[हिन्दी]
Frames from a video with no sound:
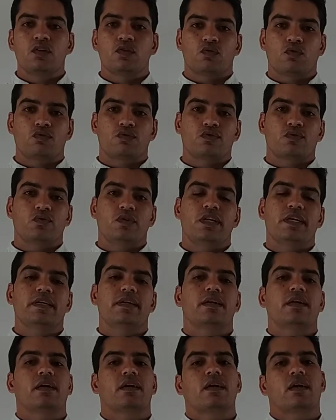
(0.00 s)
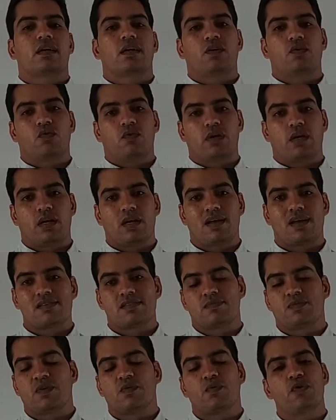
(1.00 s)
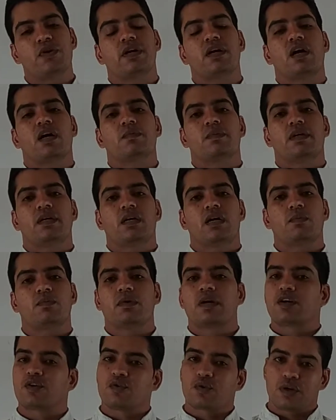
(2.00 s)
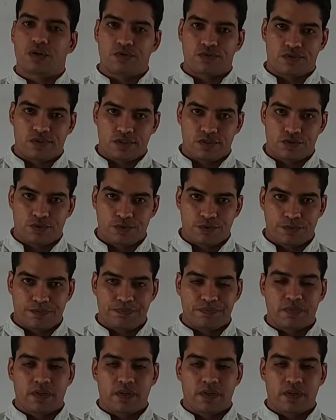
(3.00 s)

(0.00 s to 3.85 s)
तो उसको लिख के क्या करोगे लास्ट में वही काम है आप रटोगे उस चीज़ को